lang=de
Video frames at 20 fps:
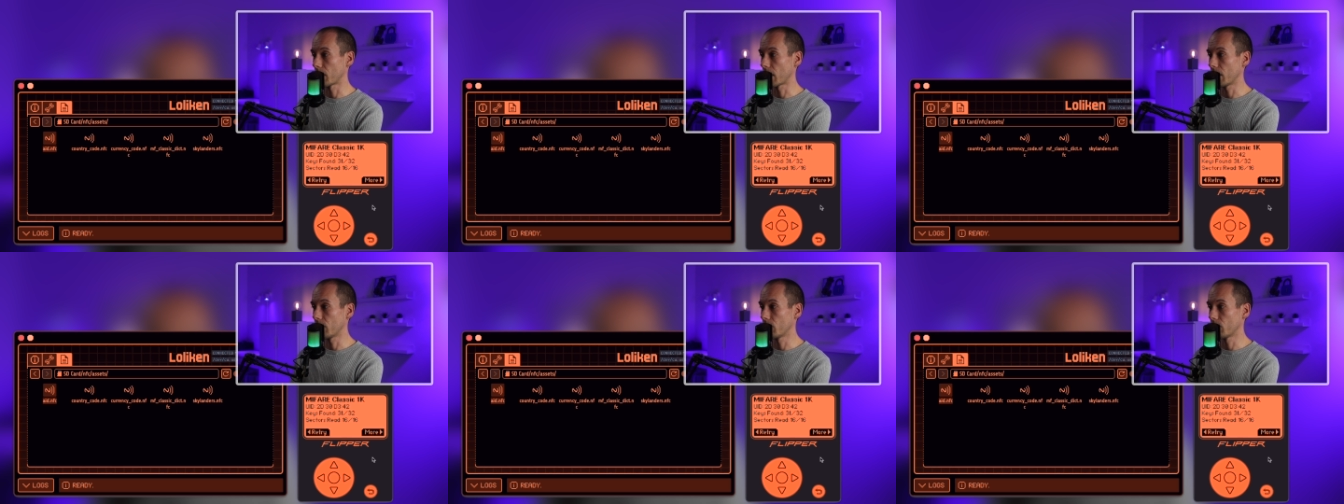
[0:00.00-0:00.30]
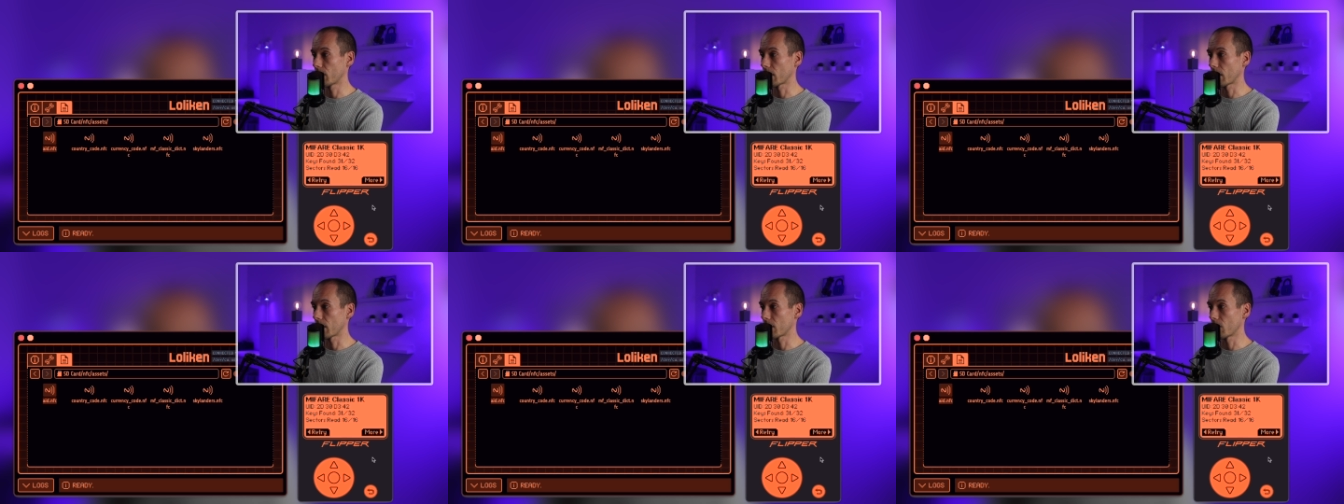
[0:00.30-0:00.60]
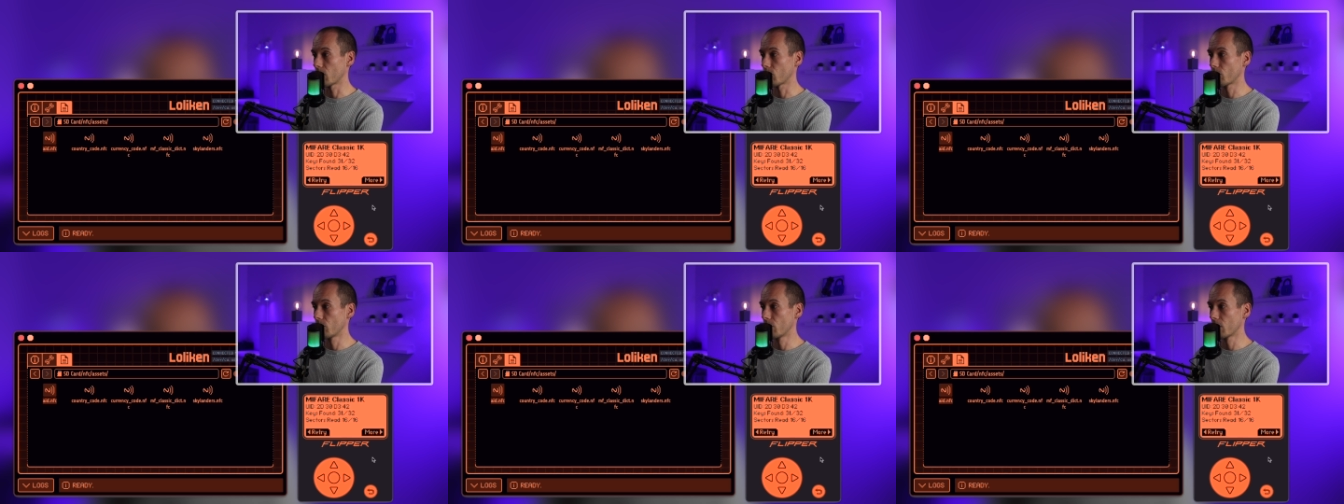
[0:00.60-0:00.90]

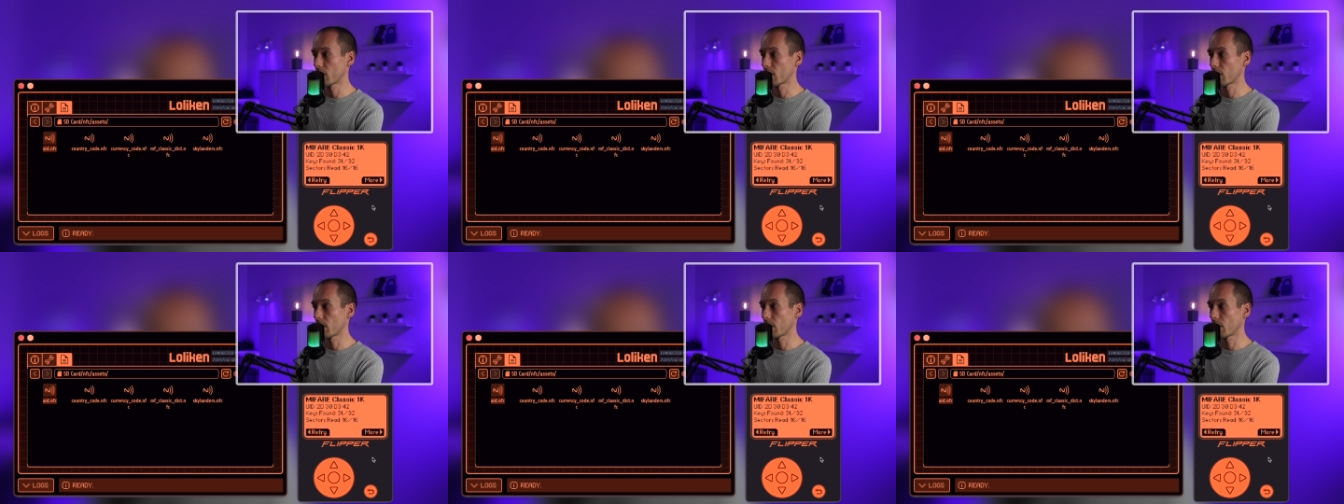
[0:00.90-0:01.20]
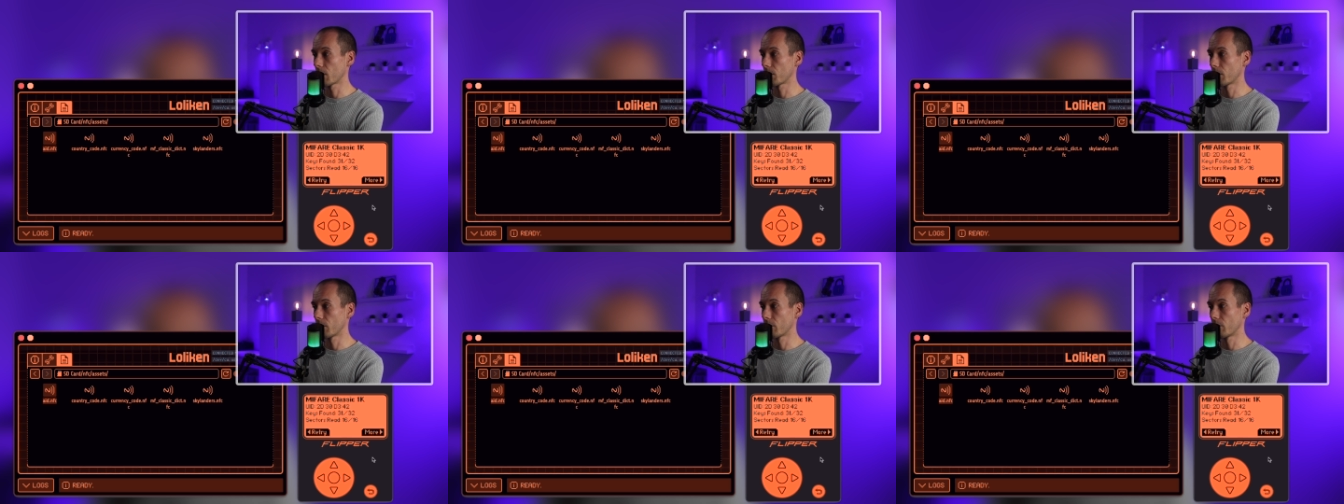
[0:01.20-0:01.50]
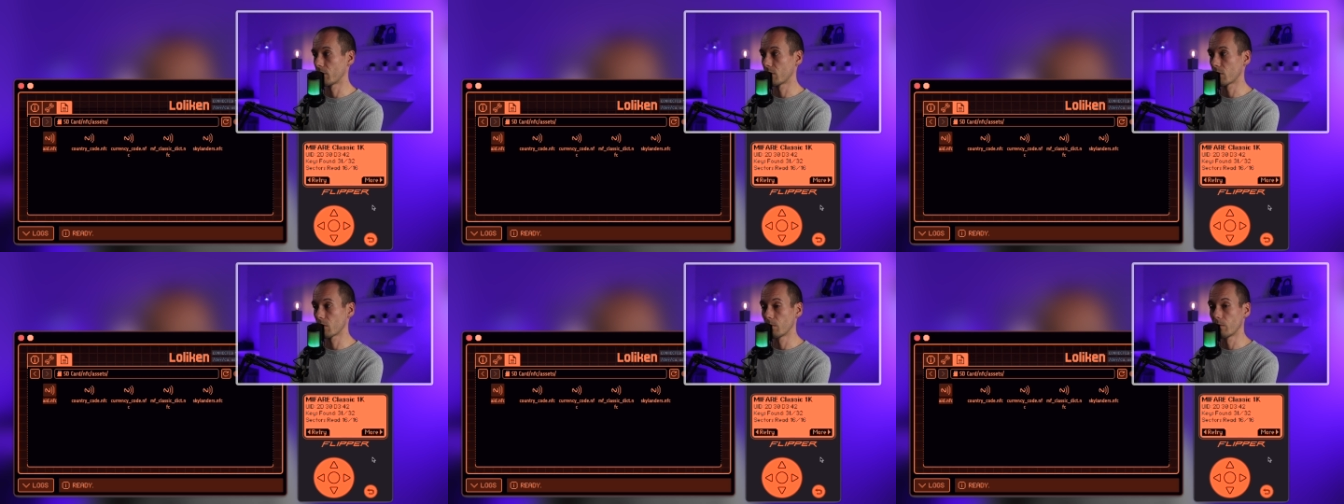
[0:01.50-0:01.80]
31 Schlüssel,
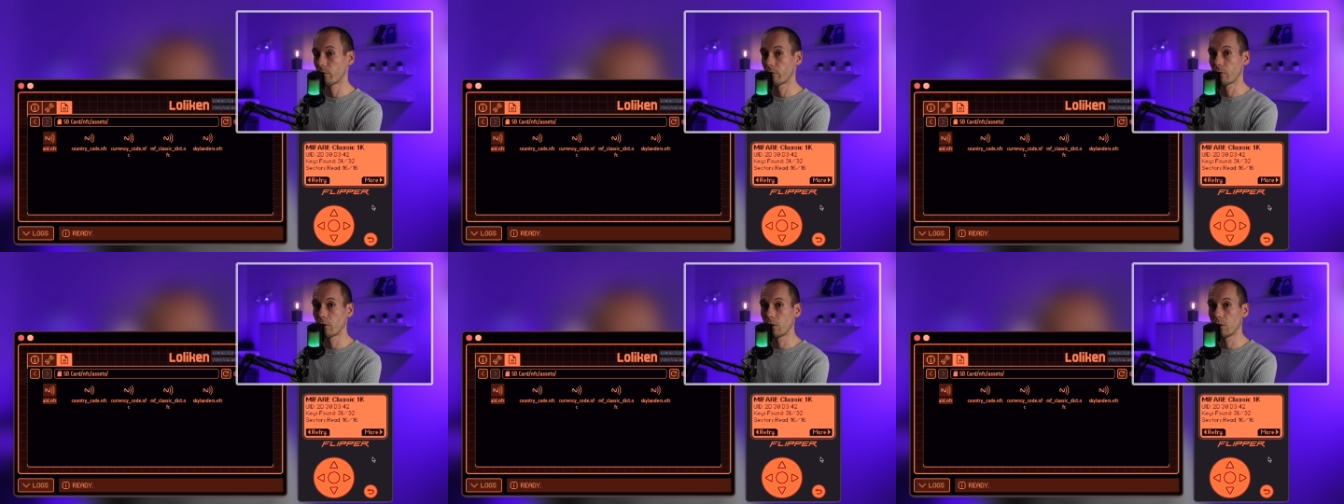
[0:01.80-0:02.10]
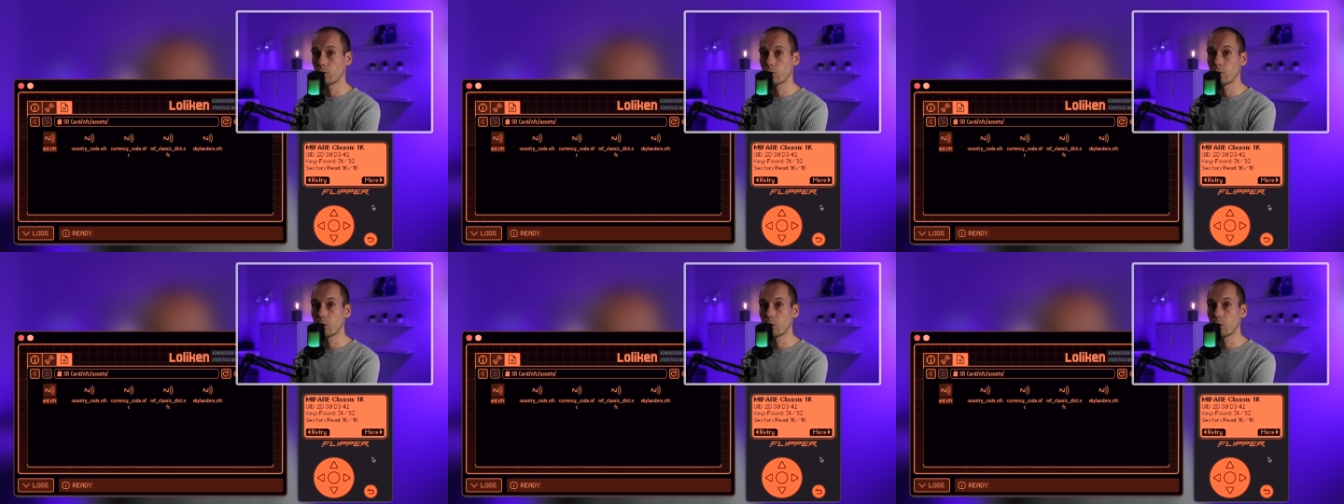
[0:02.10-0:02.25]
aber zum vollen